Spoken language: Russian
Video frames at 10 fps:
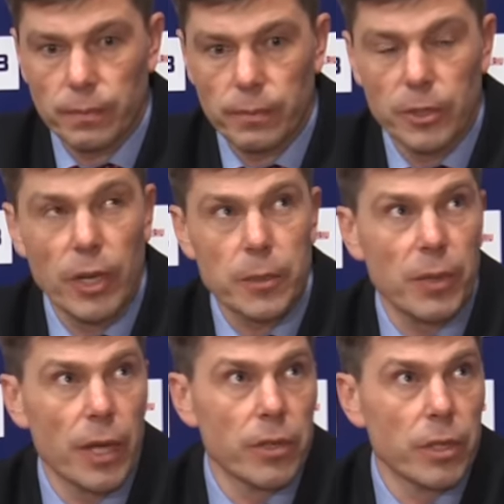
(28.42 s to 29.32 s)
два с
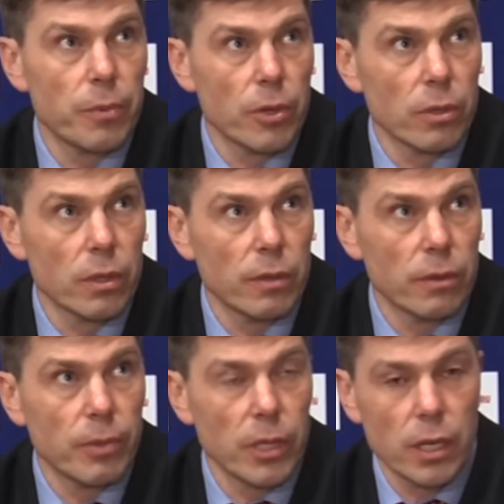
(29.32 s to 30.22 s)
половиной периода
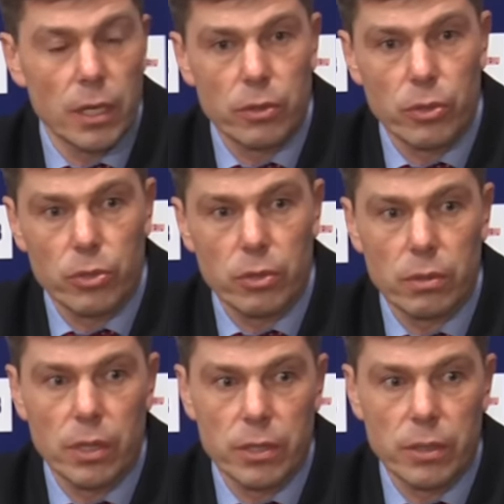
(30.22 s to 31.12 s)
выполняли то, что
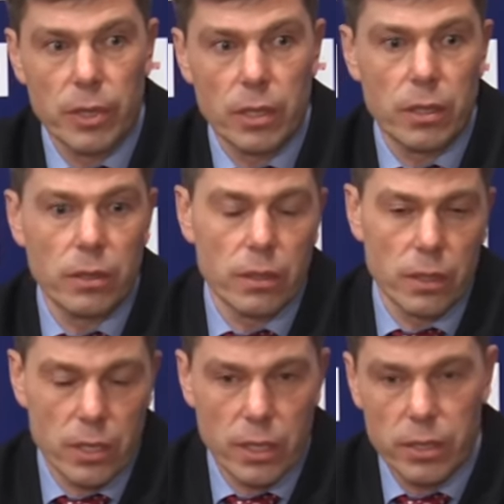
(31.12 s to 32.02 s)
должны были делать, нашли